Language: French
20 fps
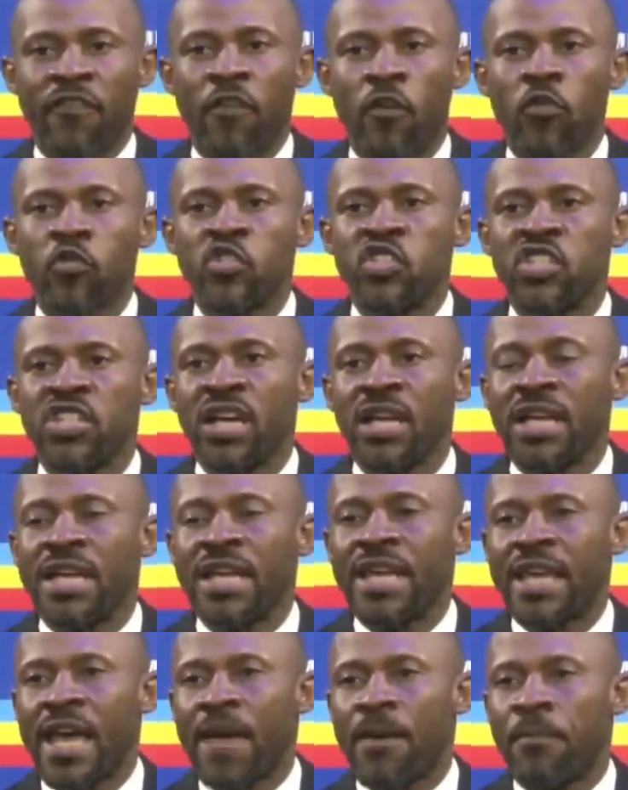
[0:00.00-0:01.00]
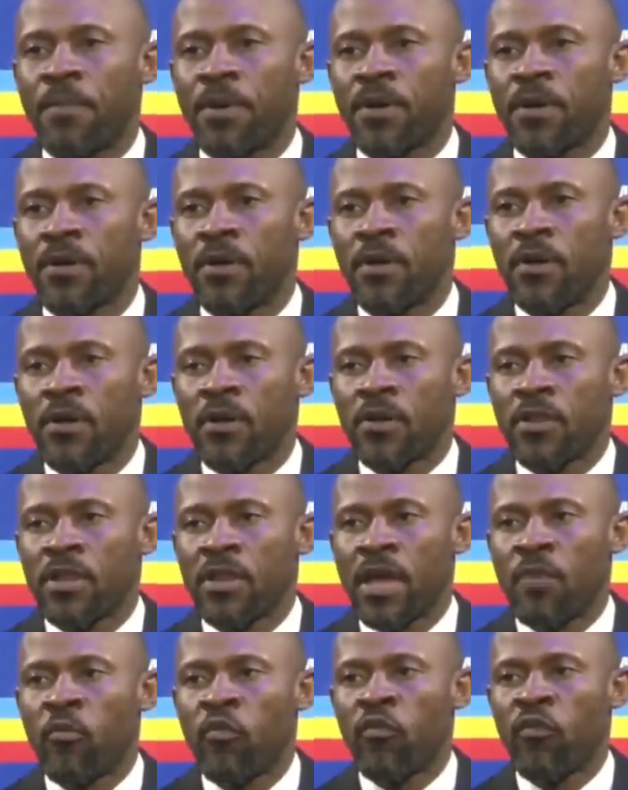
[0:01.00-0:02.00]
à franchir les caps
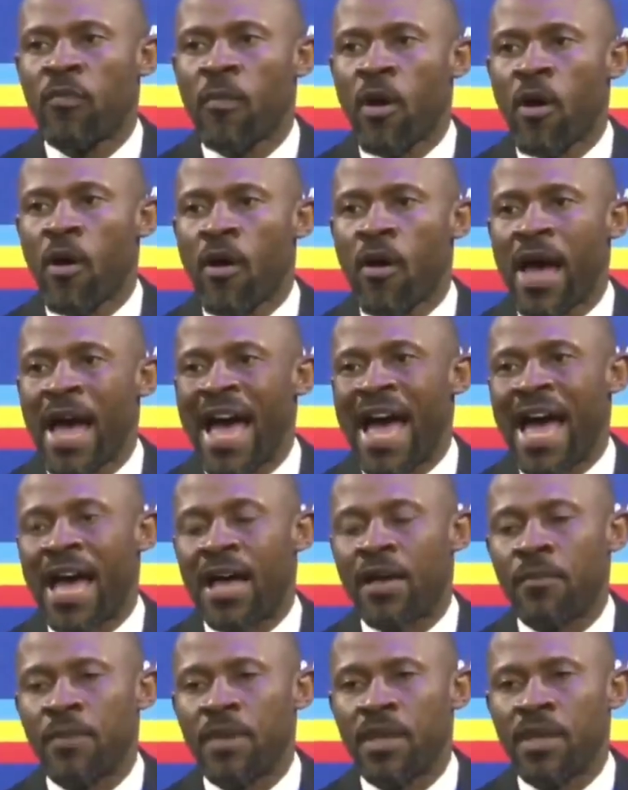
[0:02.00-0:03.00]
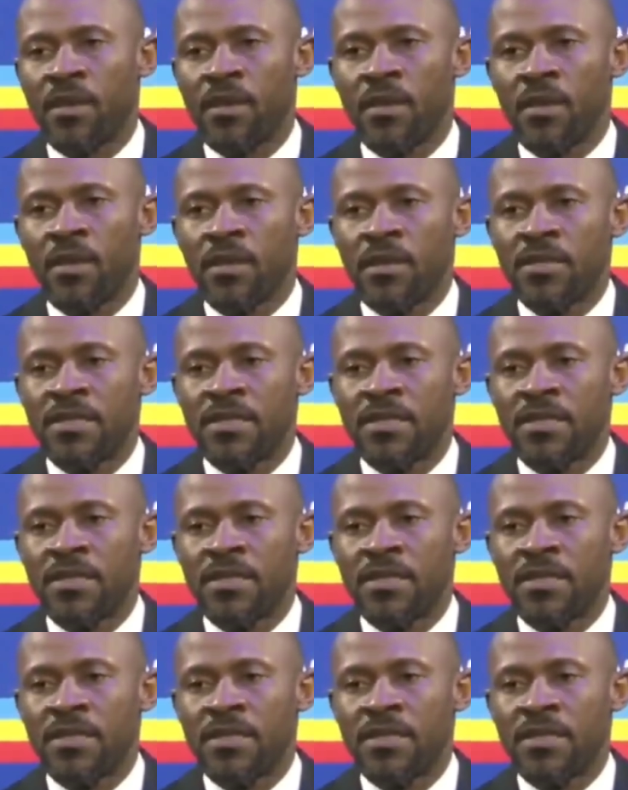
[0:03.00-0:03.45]
d'un mouvement armé,